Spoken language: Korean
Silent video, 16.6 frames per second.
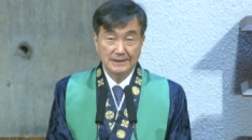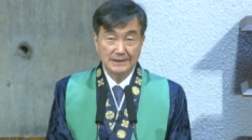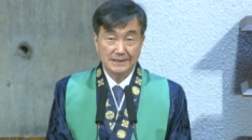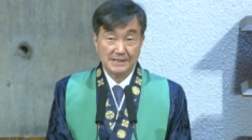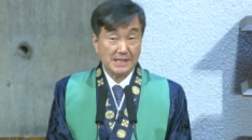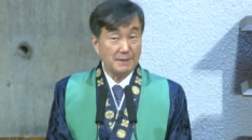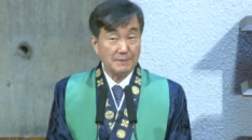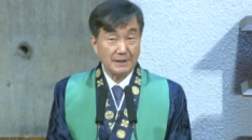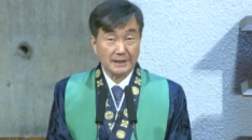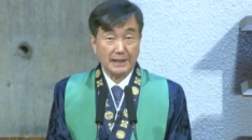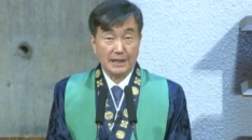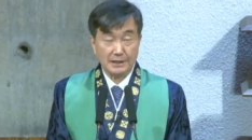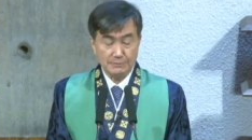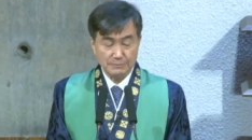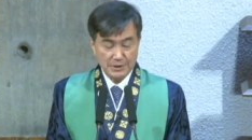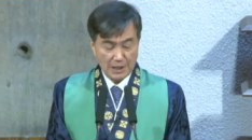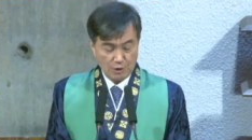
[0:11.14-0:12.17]
사막이
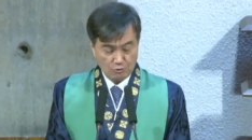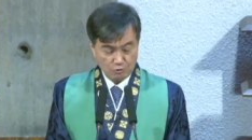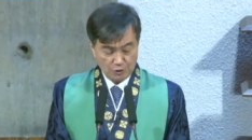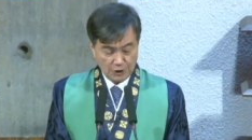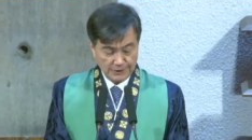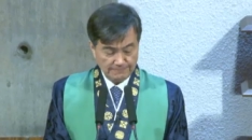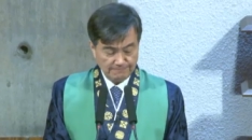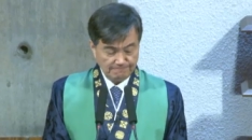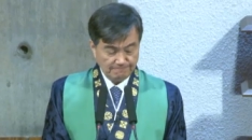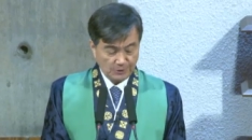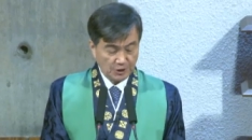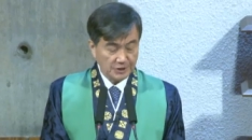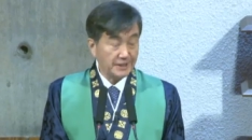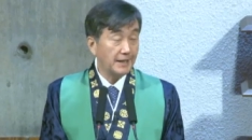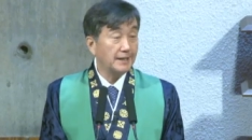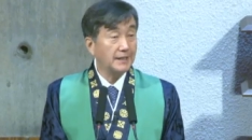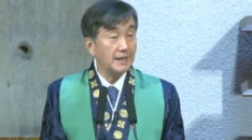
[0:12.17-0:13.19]
아름다운
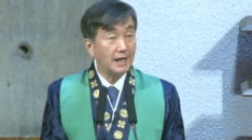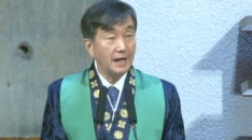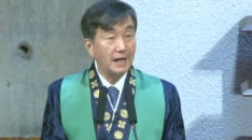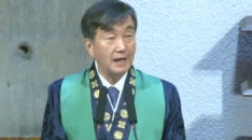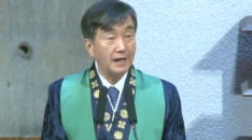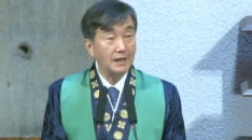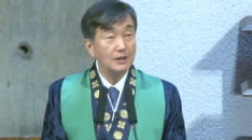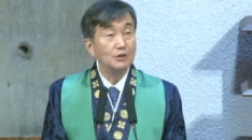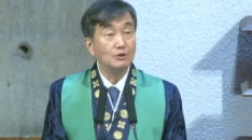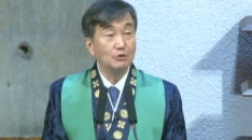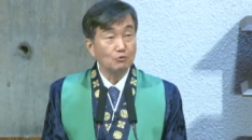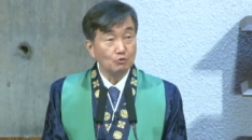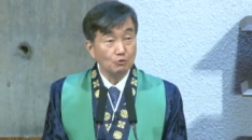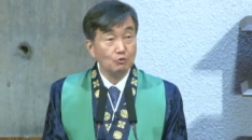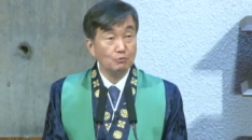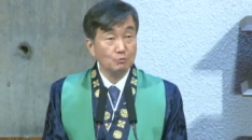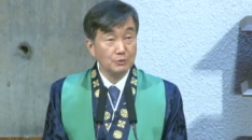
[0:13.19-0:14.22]
건어디엔가
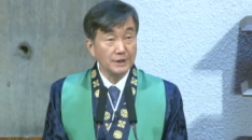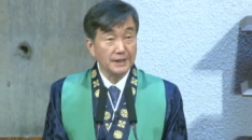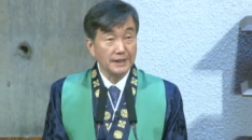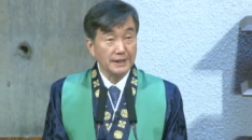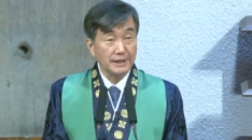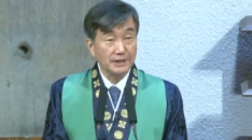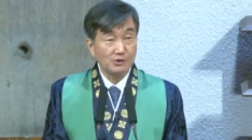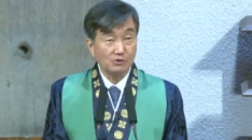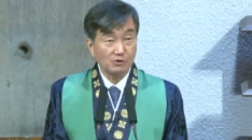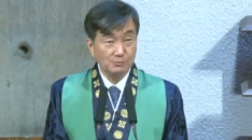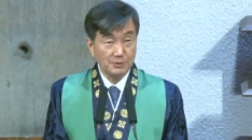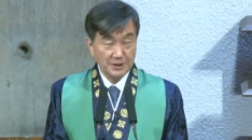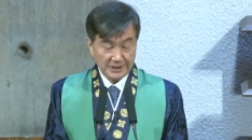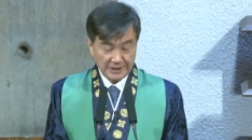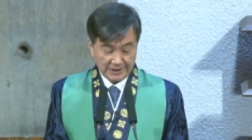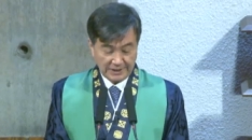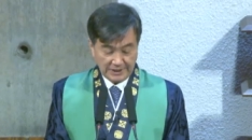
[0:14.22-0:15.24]
우물이 숨어
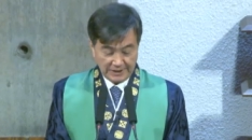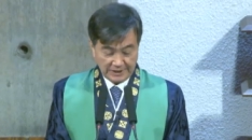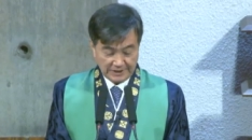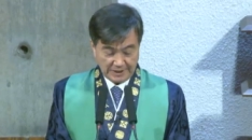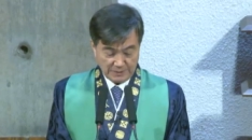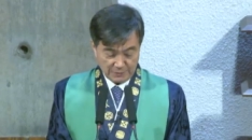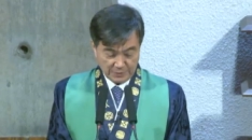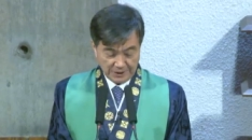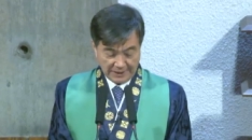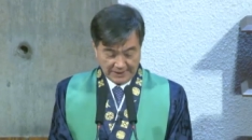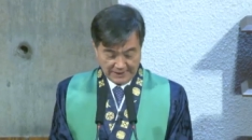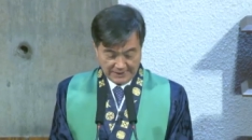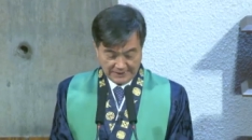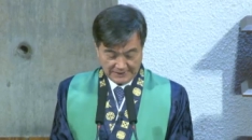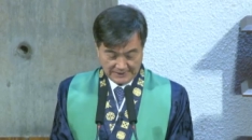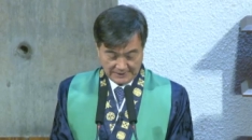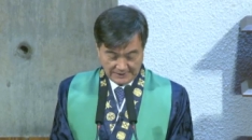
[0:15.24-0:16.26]
있기 때문이야.
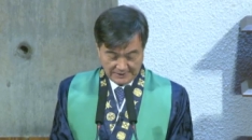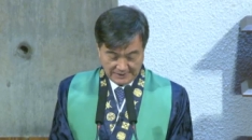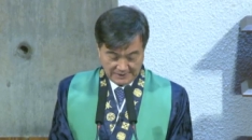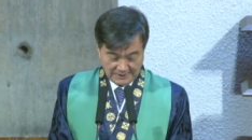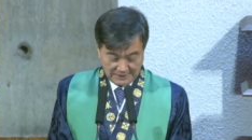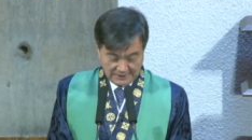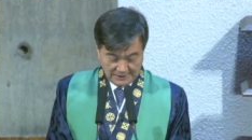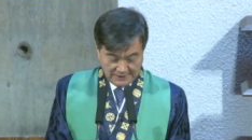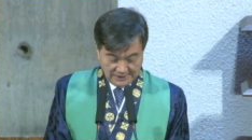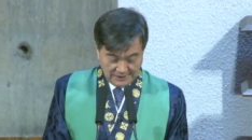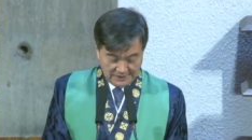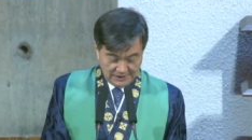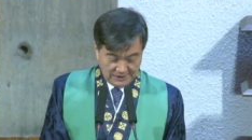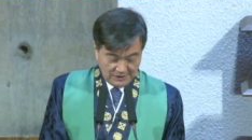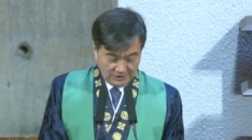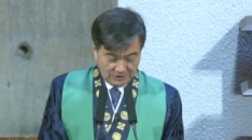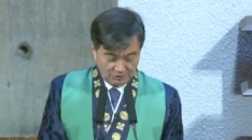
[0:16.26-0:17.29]

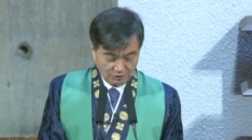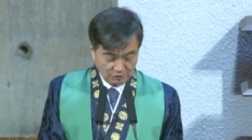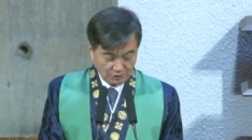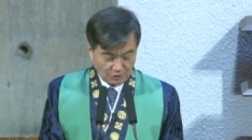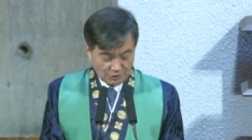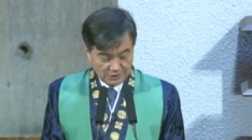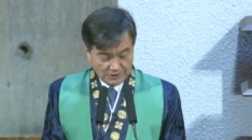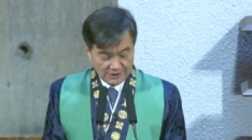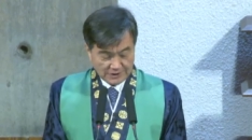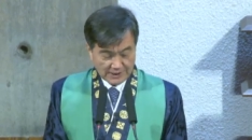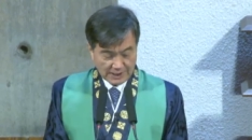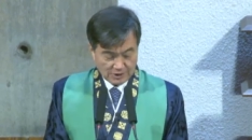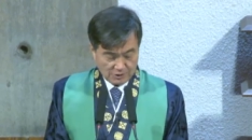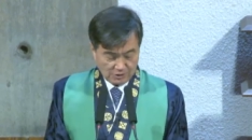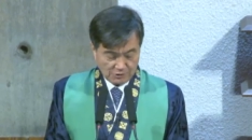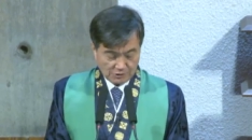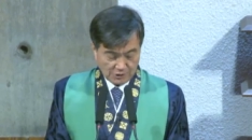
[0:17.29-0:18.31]
눈으로는
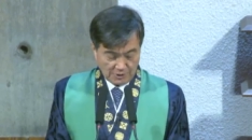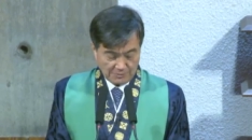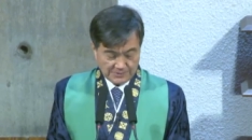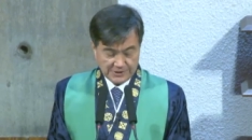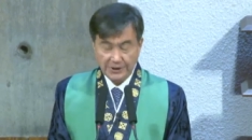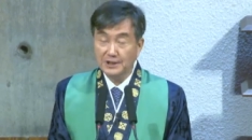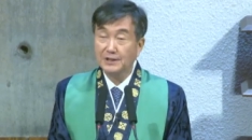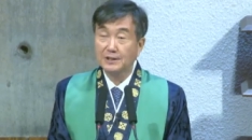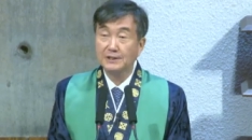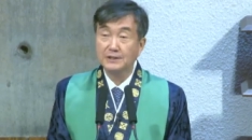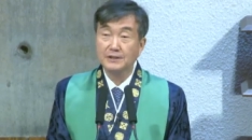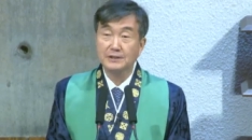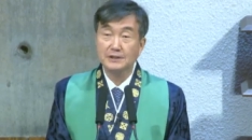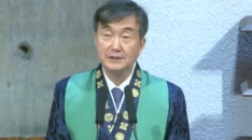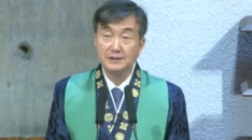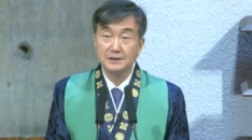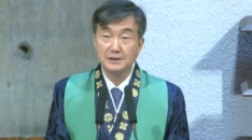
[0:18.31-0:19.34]
찾을 수 없어.
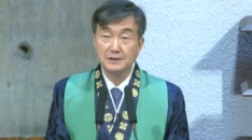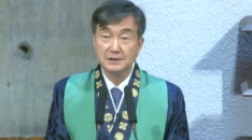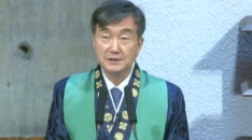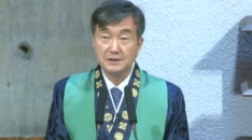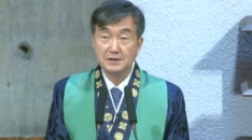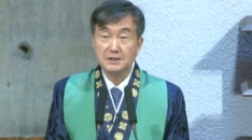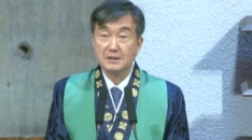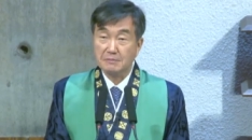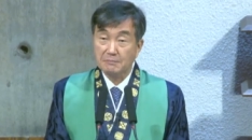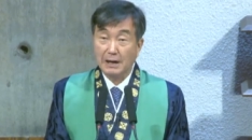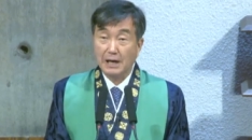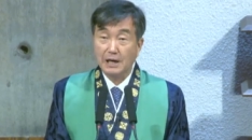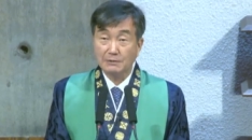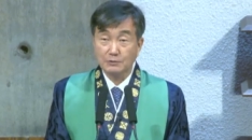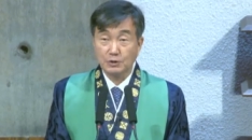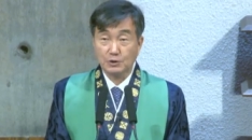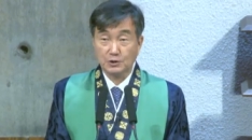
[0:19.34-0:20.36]

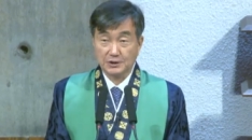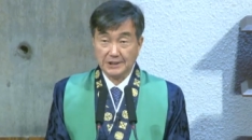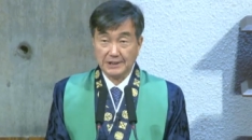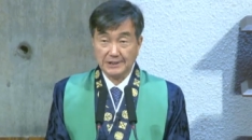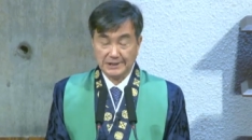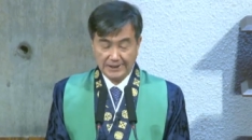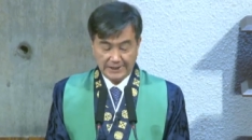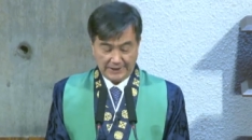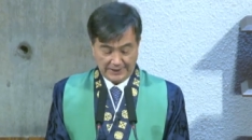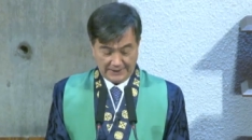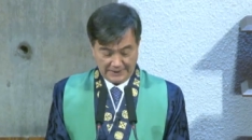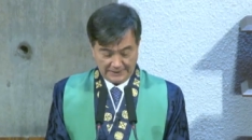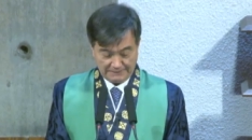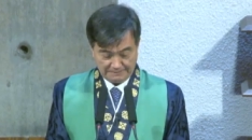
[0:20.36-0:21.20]
마음으로 찾아야 해.